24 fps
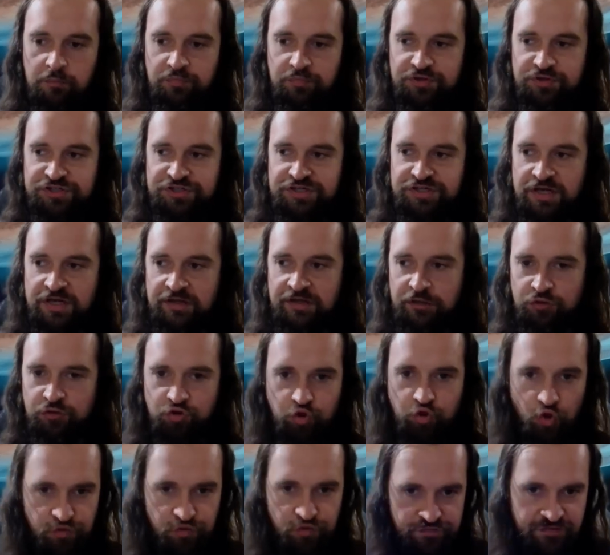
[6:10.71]
by się
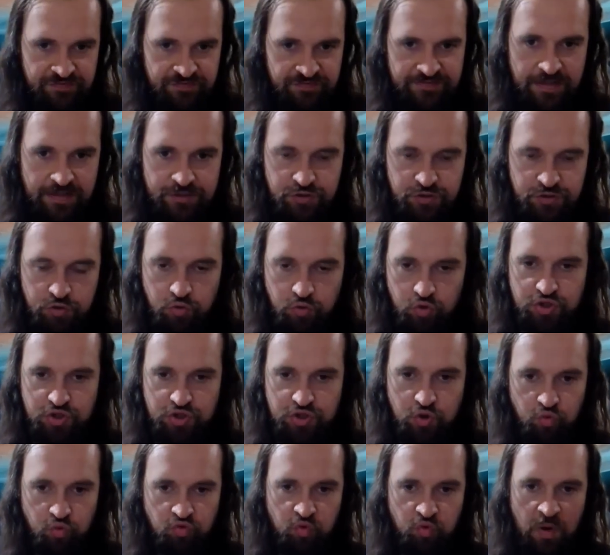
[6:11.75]
dostać do
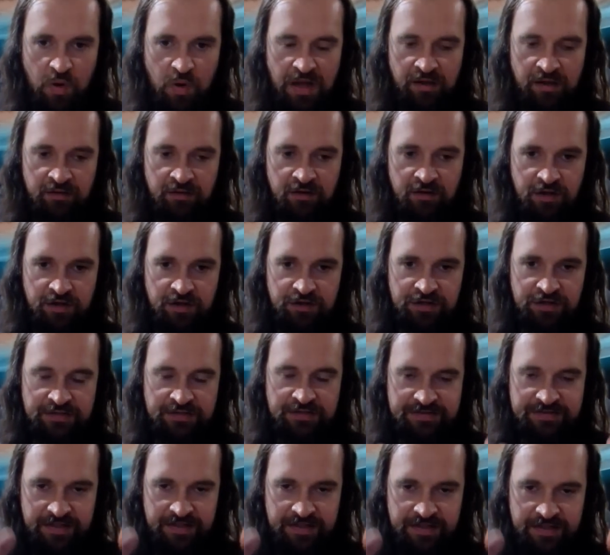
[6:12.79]
źródła i
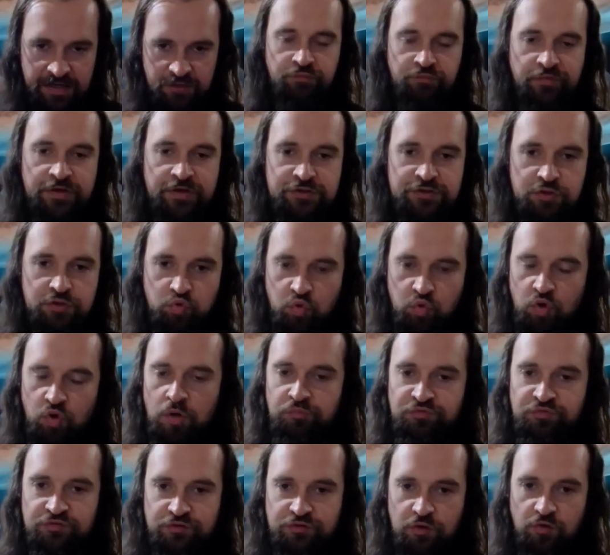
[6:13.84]
traktować
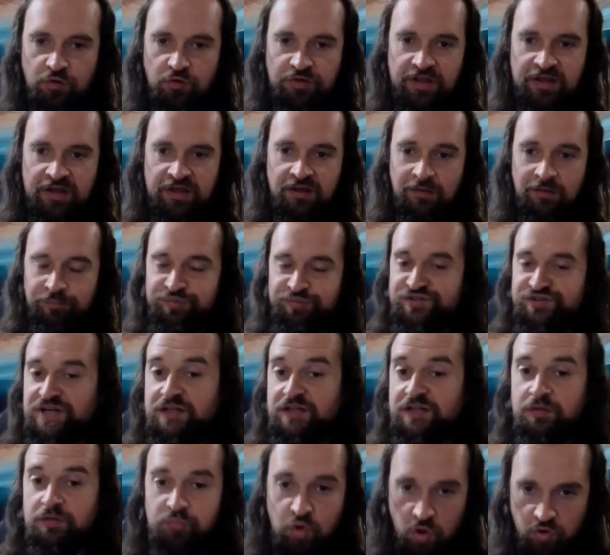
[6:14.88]
drugą stronę
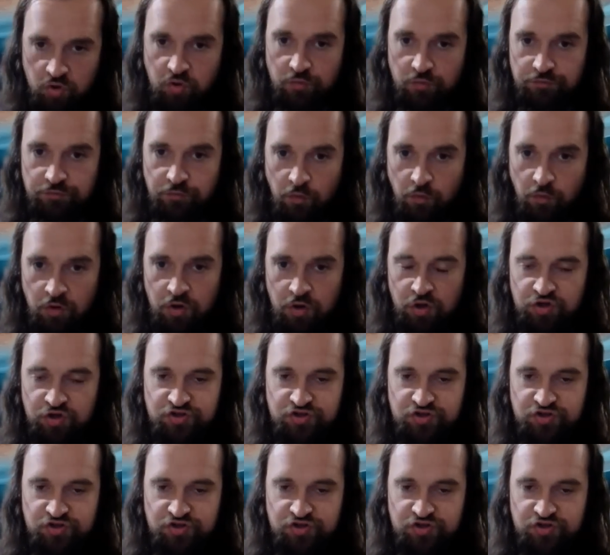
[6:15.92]
przedmiotowo,